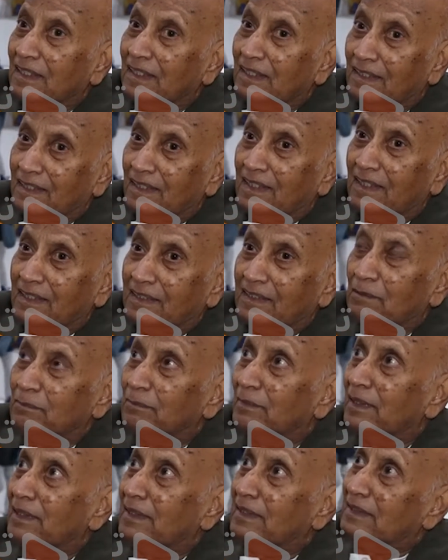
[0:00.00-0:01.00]
خرائط
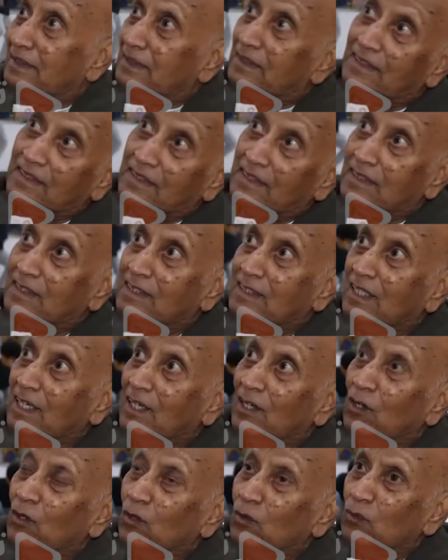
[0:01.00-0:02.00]
مال الإدريس
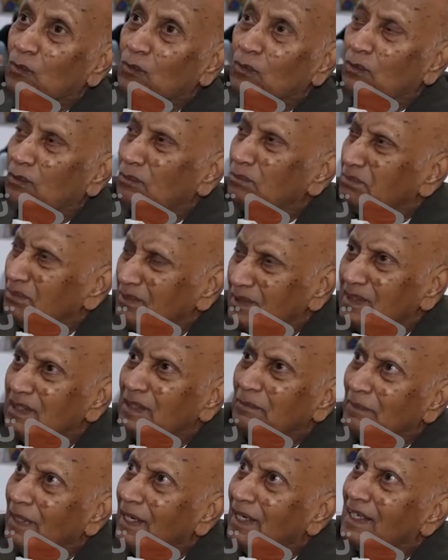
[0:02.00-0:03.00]

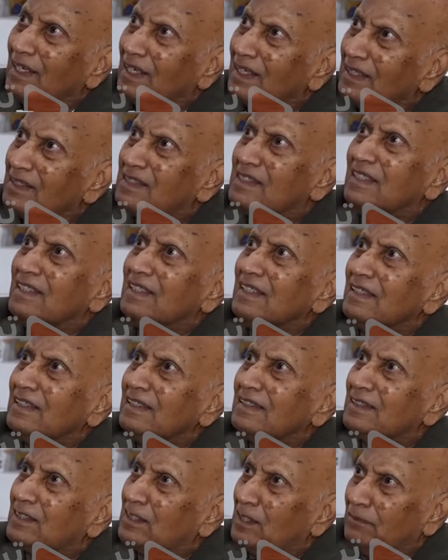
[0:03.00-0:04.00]
وجمع
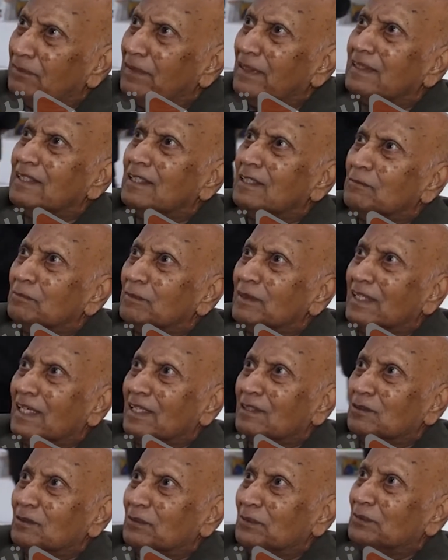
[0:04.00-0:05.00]
كثير استفادت من
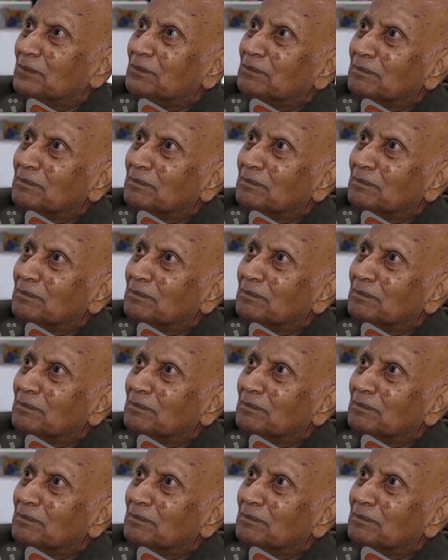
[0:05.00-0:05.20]
عنده